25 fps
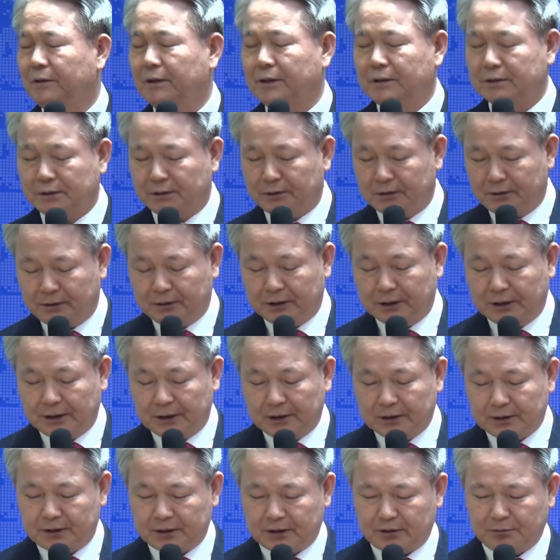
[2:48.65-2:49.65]
그래서
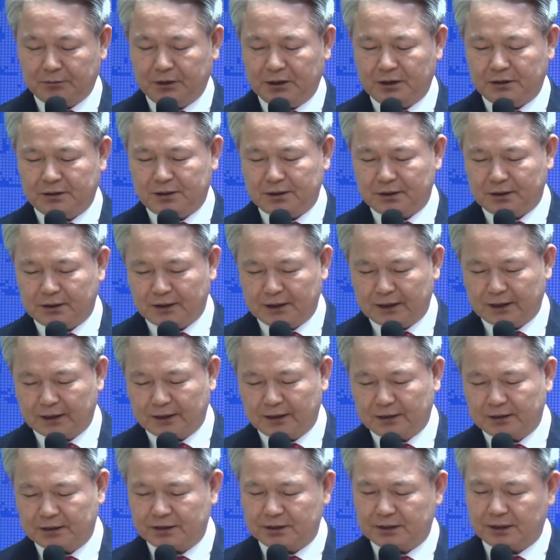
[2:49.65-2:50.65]
지금
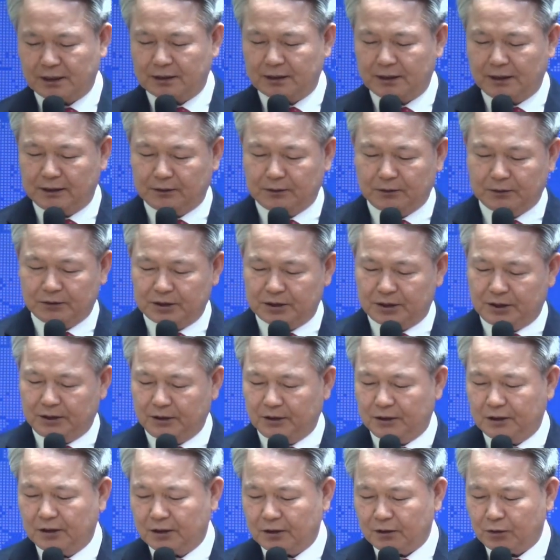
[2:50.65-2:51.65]
히스기야가 시작한
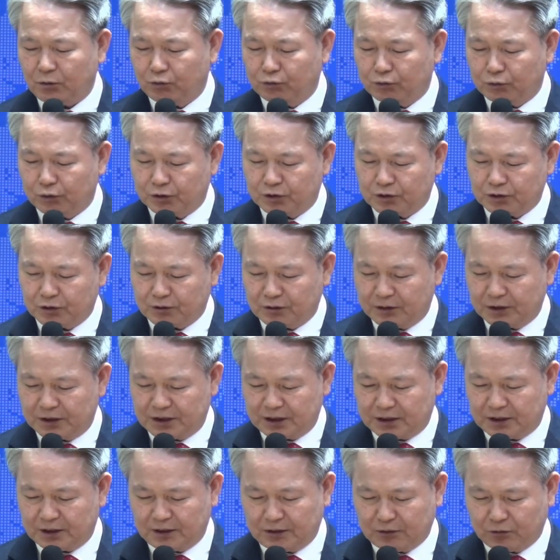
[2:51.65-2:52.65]
것이 유월절을
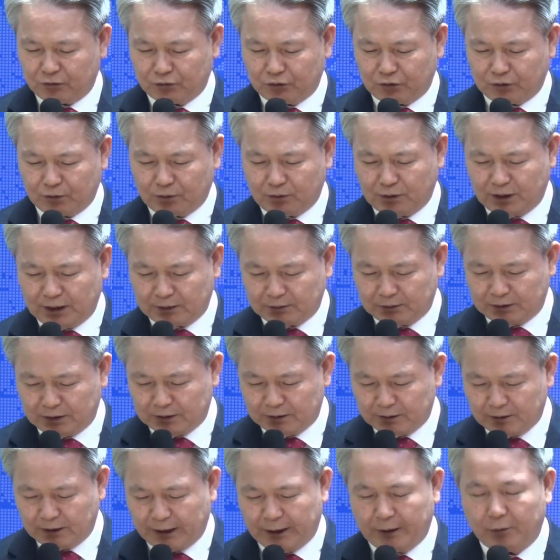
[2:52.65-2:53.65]
지키는 운동을 하고
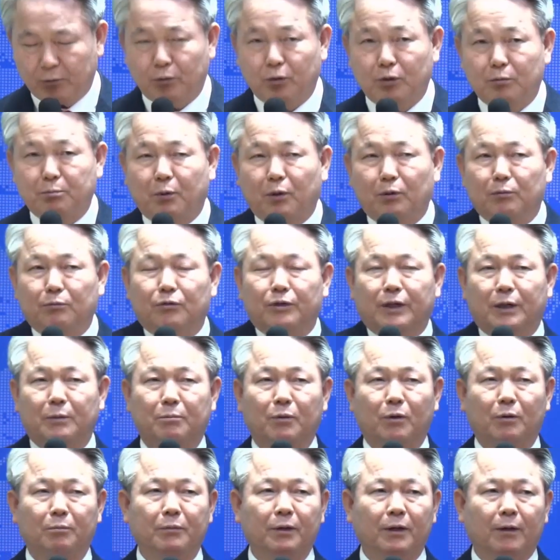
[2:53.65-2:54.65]
있는데 오늘 본문에
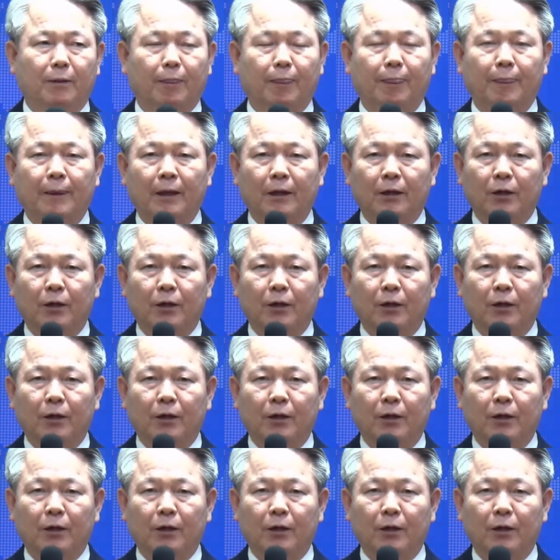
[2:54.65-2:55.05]
보면